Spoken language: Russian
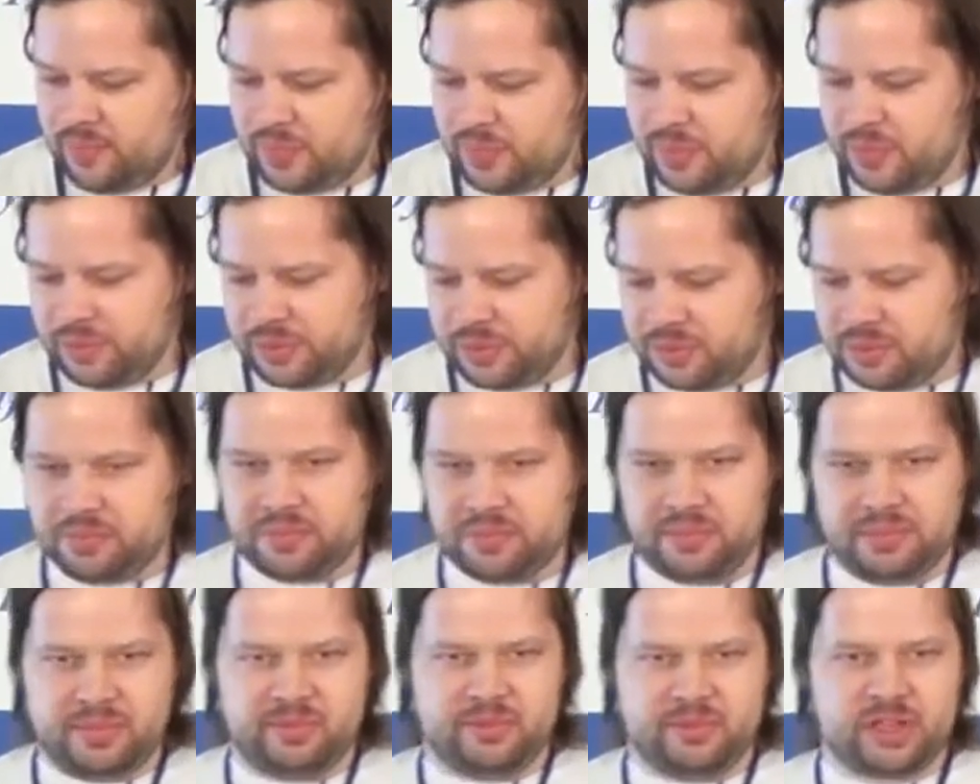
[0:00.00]
вот
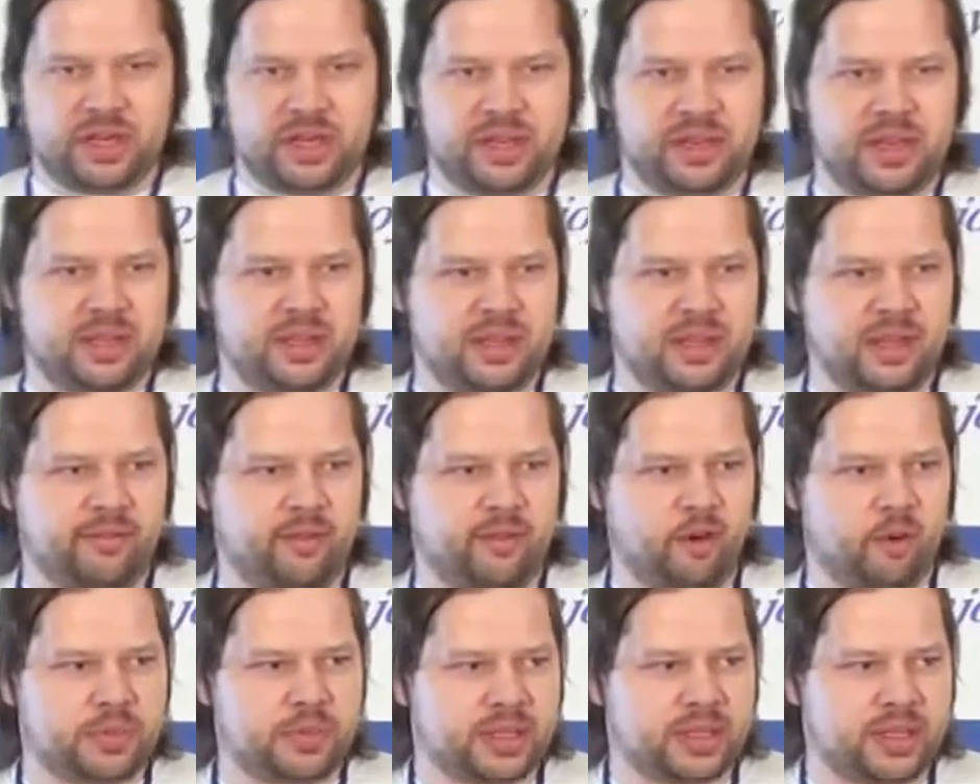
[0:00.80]
движение
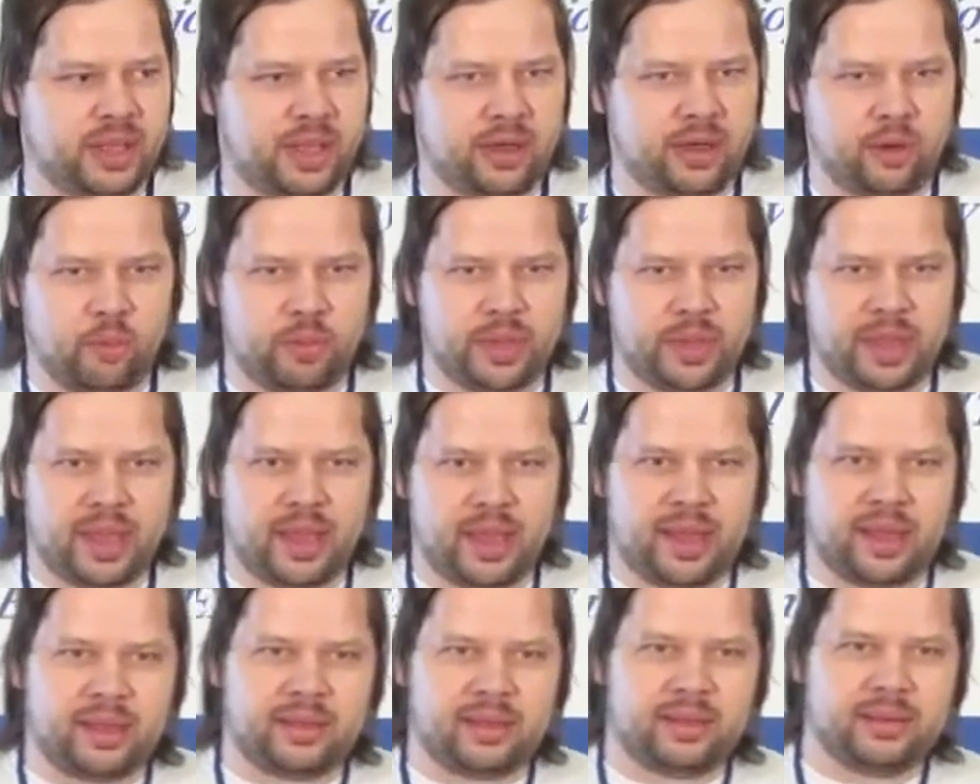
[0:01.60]
DevOps, да, у
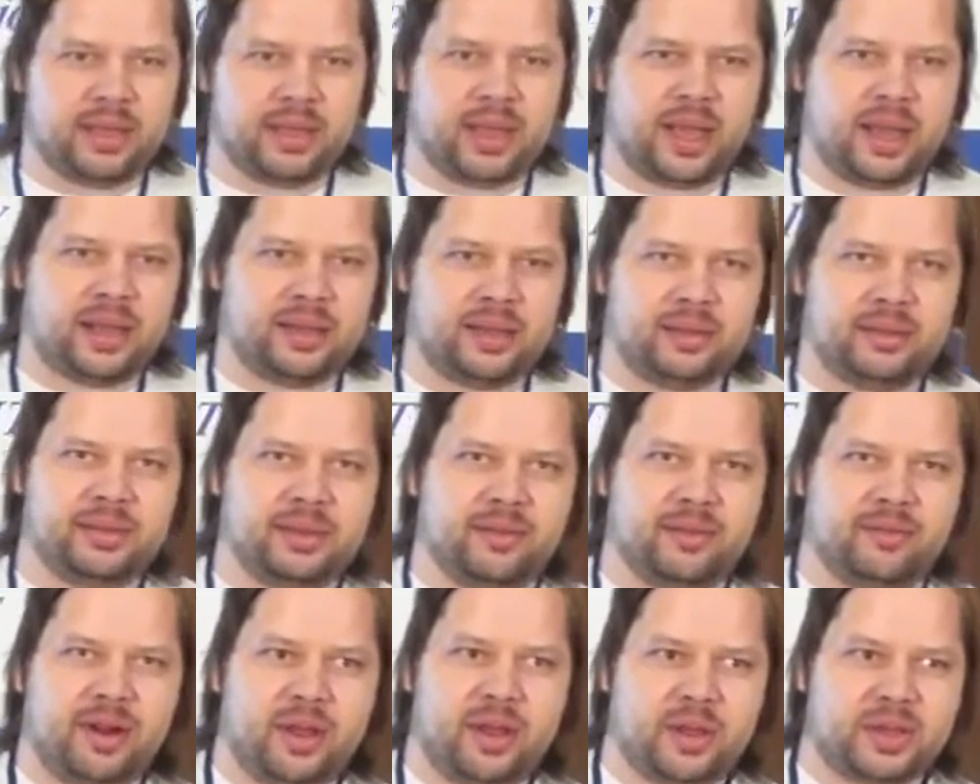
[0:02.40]
меня, я
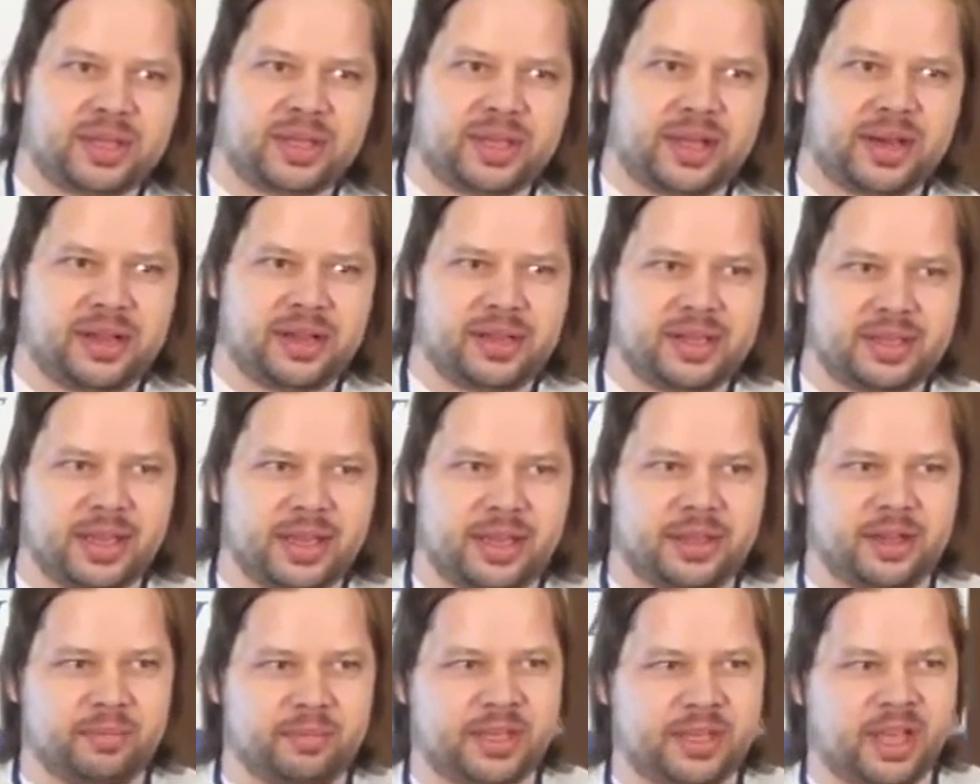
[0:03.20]
являюсь
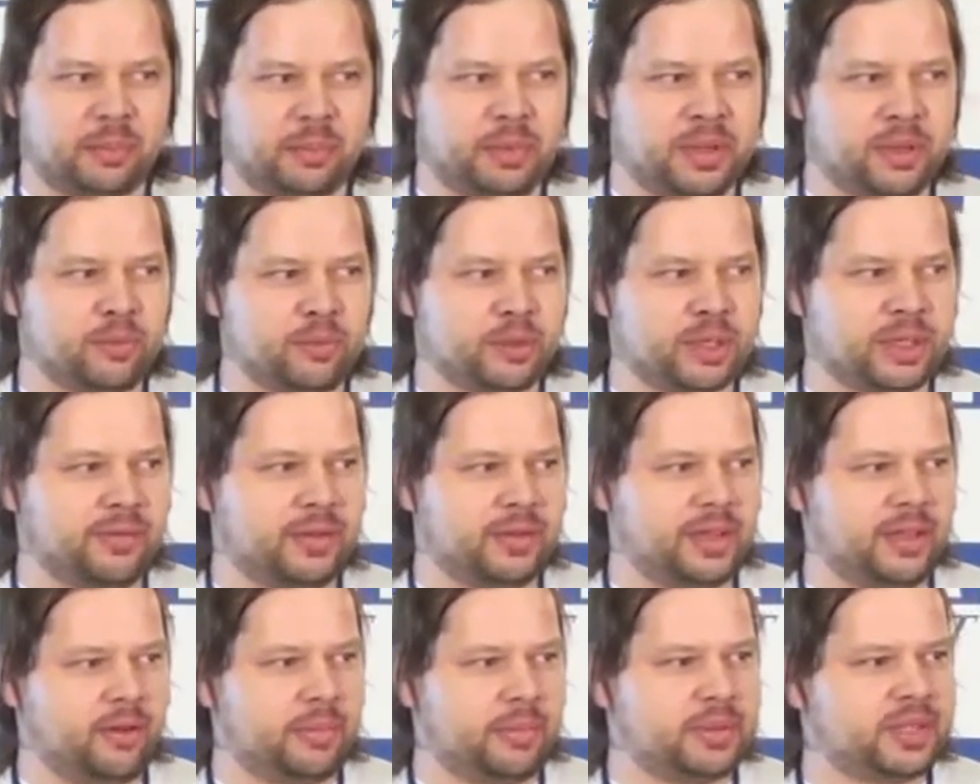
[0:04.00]
соорганизатором Санкт-Петербургского
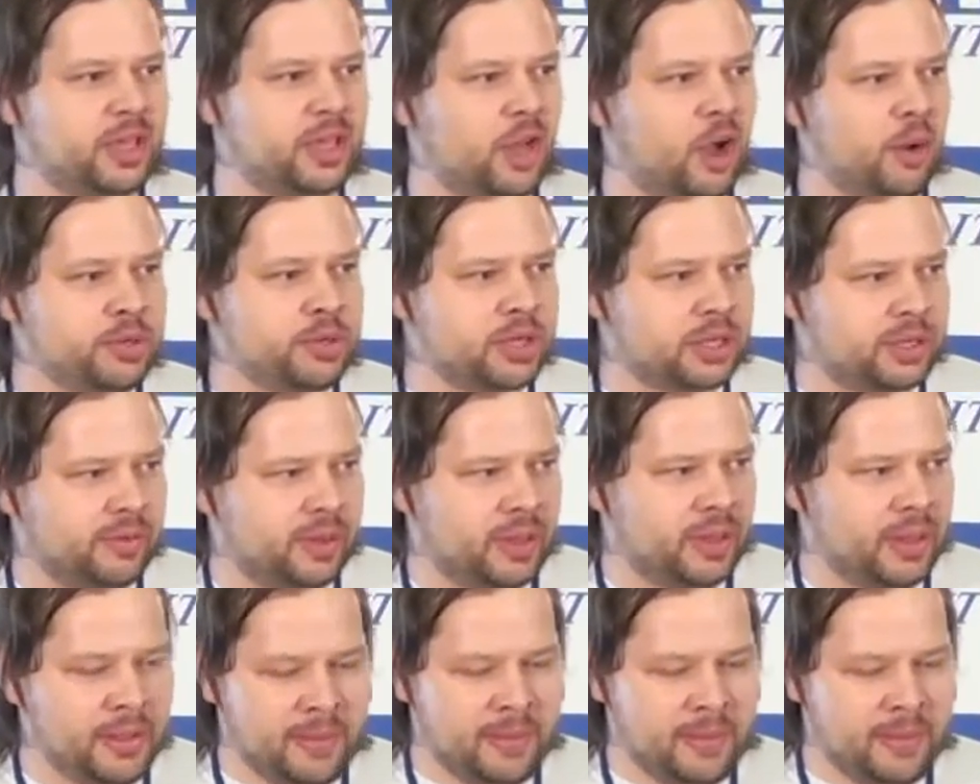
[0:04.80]
DevOps-сообщества,